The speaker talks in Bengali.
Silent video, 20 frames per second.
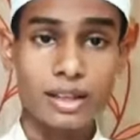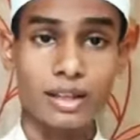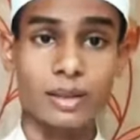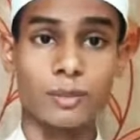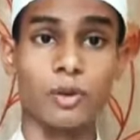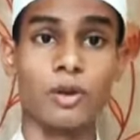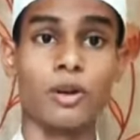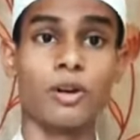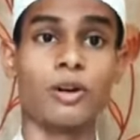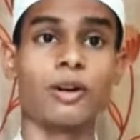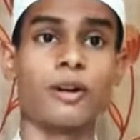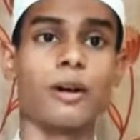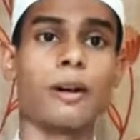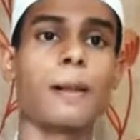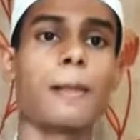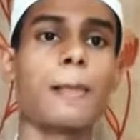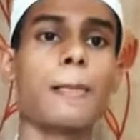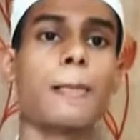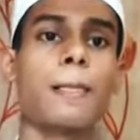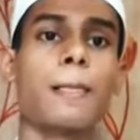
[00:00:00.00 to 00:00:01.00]
এবং
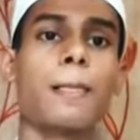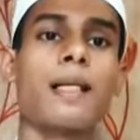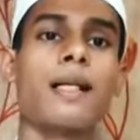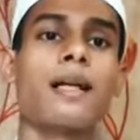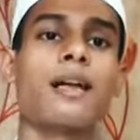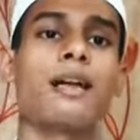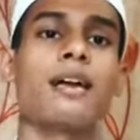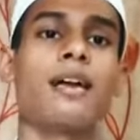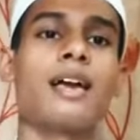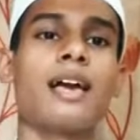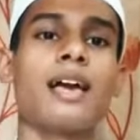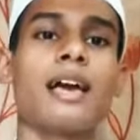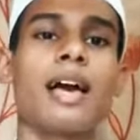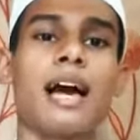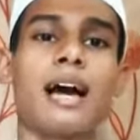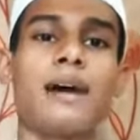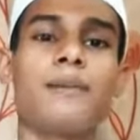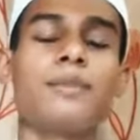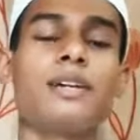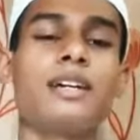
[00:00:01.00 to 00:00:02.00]

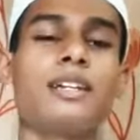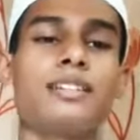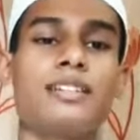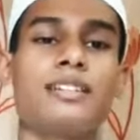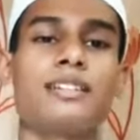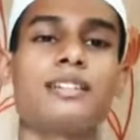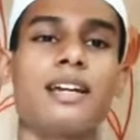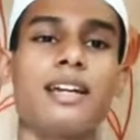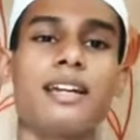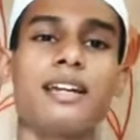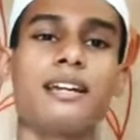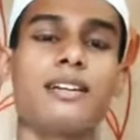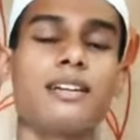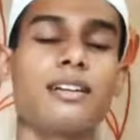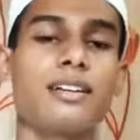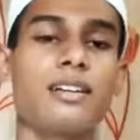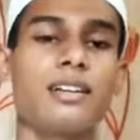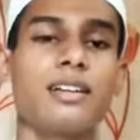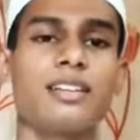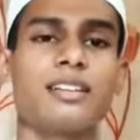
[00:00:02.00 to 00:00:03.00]
আমরা যাতে
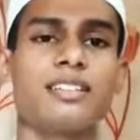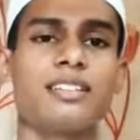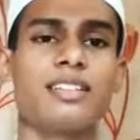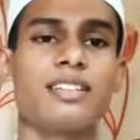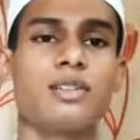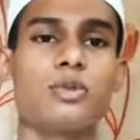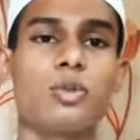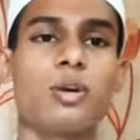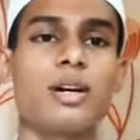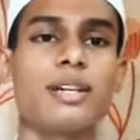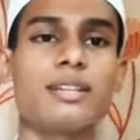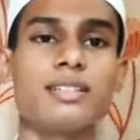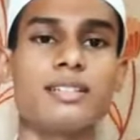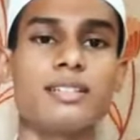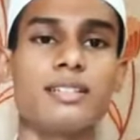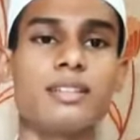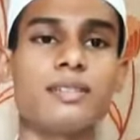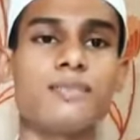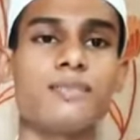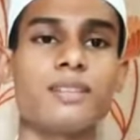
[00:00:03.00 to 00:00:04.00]
এই যে দোয়া যেটি